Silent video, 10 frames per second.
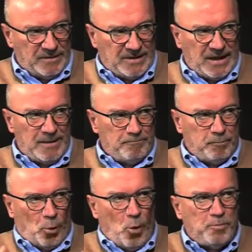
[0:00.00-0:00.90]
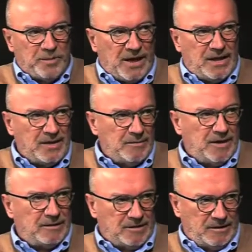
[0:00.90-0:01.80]
mit dem probt er
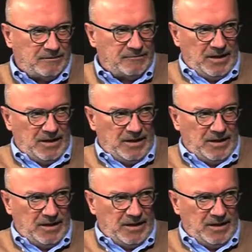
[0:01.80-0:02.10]
immer die, äh,